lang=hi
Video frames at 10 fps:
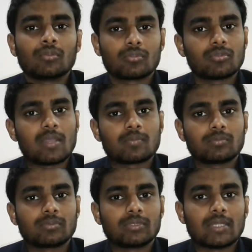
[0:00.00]
दोस्तों आप
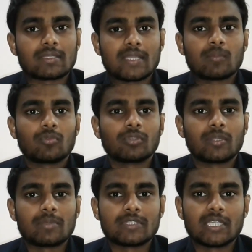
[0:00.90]
आशा है आपको
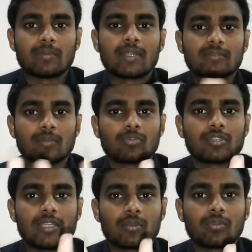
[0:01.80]
ट्रिपल सी के बारे में सब कुछ
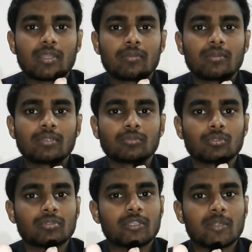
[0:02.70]
क्लियर हो गया होगा
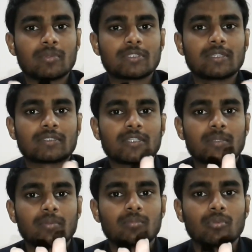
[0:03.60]
दोस्तों ट्रिपल सी का
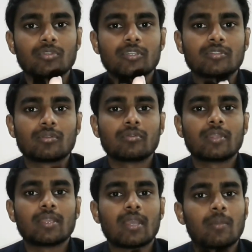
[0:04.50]
सर्टिफिकेट बहुत ही
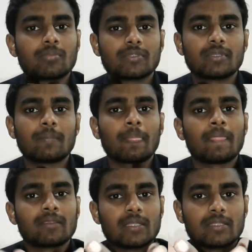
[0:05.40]
ज़रूरी है आप इसे
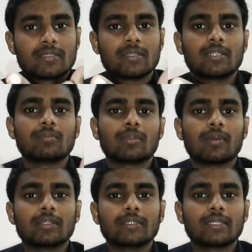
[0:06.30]
जल्दी से जल्दी
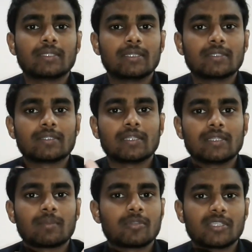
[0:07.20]
बनवा लीजिए या जल्दी से
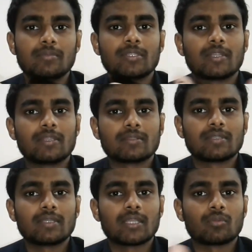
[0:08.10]
जल्दी आप किसी भी तरीके
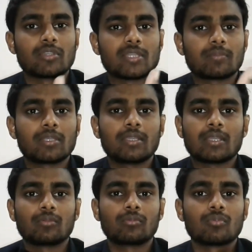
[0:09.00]
से या तो एग्ज़ाम देके
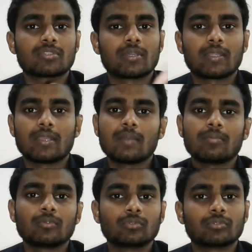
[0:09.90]
या तो कोर्स करके
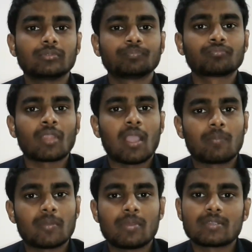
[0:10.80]
आप उसको
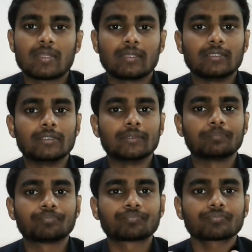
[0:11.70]
अपने पास रख लीजिए